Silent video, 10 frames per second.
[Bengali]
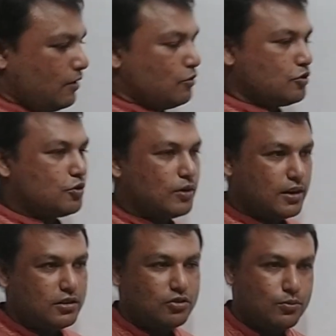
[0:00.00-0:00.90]
কোনো
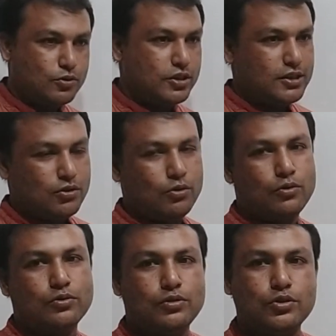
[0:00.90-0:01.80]
সংখ্যার সর্বশেষ
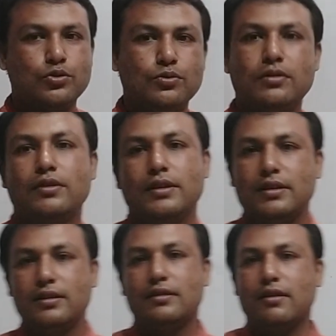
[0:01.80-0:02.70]
অঙ্ক যদি শূন্য হয়
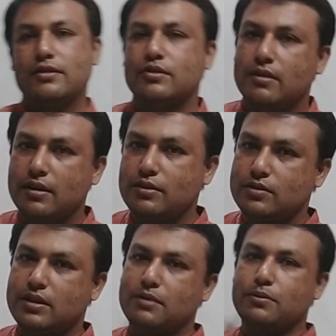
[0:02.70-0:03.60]
তাহলে সংখ্যাটি
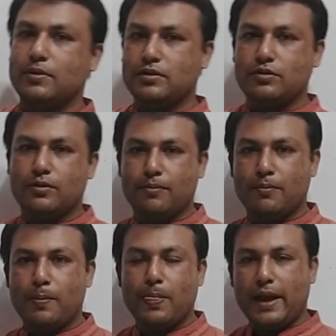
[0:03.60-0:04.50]
দশ দ্বারা বিভক্ত
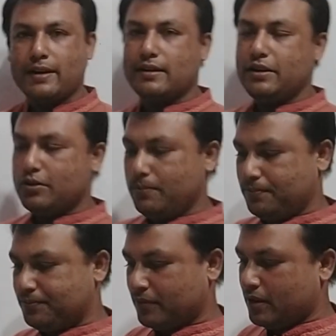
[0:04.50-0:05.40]
একটাই নিয়ম
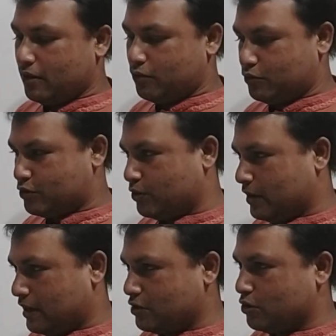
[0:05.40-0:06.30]
কোনো সংখ্যার